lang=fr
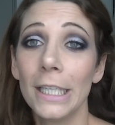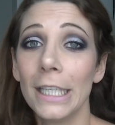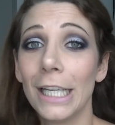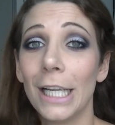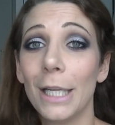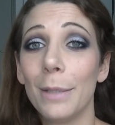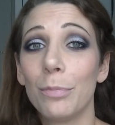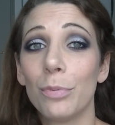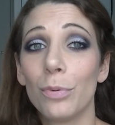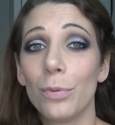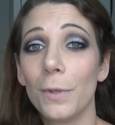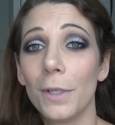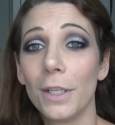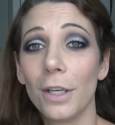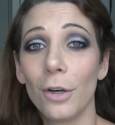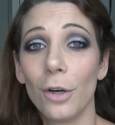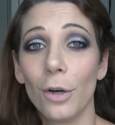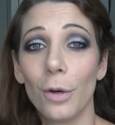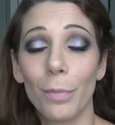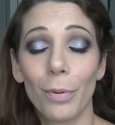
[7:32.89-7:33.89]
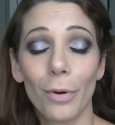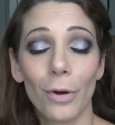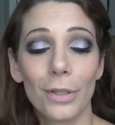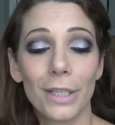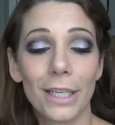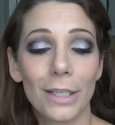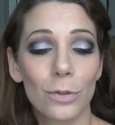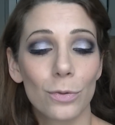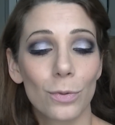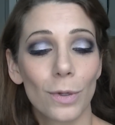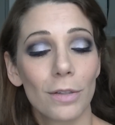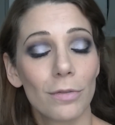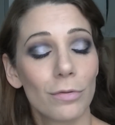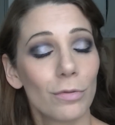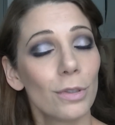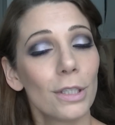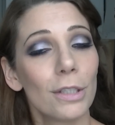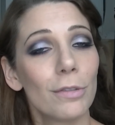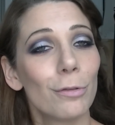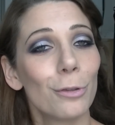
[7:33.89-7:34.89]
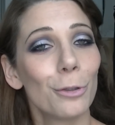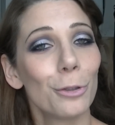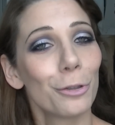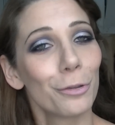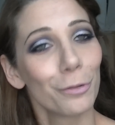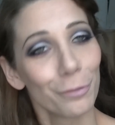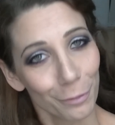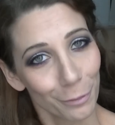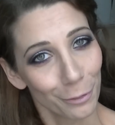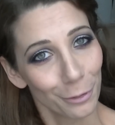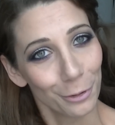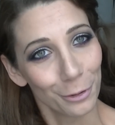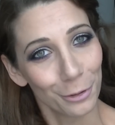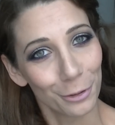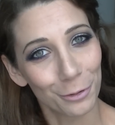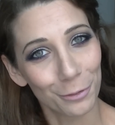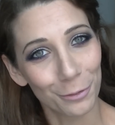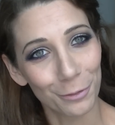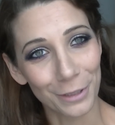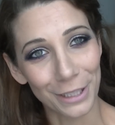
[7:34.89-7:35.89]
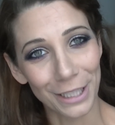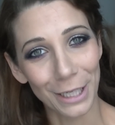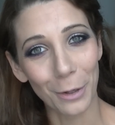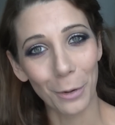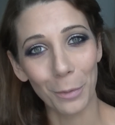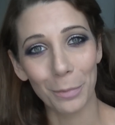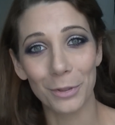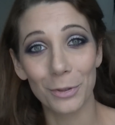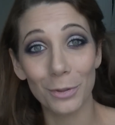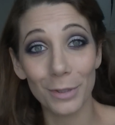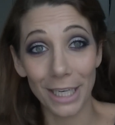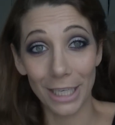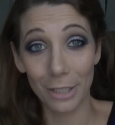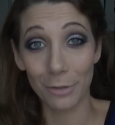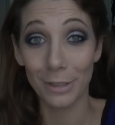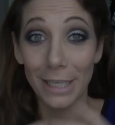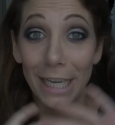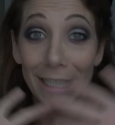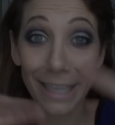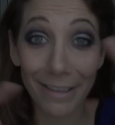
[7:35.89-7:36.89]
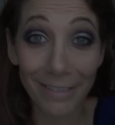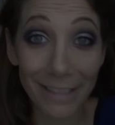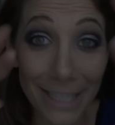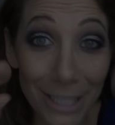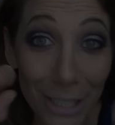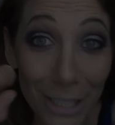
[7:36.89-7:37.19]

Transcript: et puis prenez soin de vous et de vos cheveux. Je vous fais des gros bisous, et je vous dis à très vite,